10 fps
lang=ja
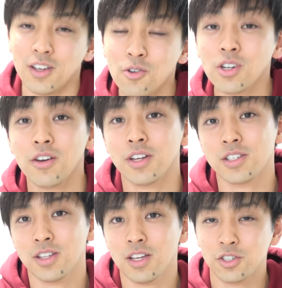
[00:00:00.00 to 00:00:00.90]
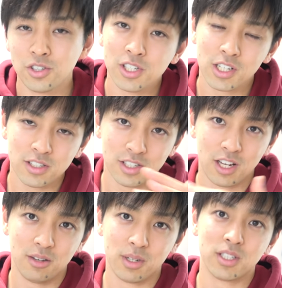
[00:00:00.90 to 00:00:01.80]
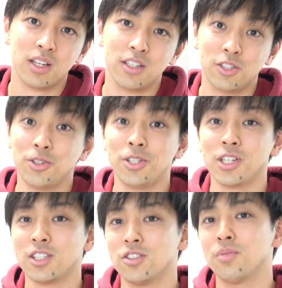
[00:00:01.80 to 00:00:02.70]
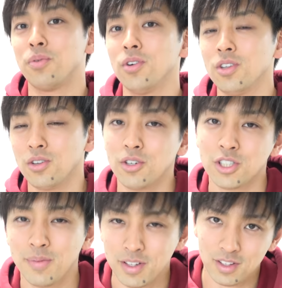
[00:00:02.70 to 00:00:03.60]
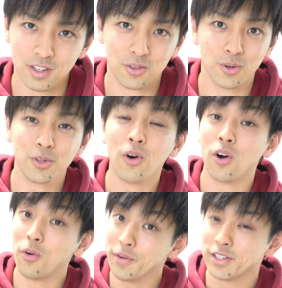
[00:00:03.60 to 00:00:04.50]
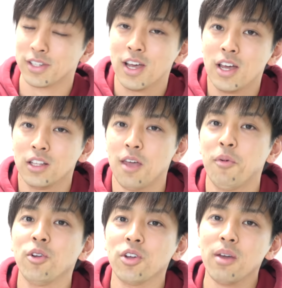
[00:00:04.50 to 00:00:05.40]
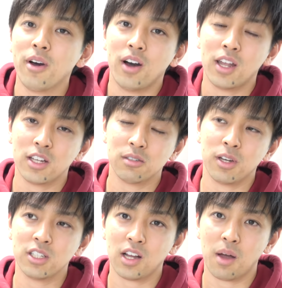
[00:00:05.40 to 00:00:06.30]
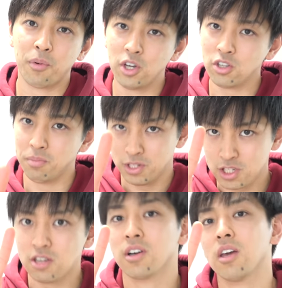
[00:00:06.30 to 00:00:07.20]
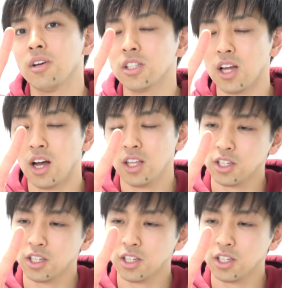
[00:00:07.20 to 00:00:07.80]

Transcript: 今回はですね、11月になりましたんで、11月のポイントを喋っていこうと思います。で、冒頭でも話しましたが、ポイント3つに分けました。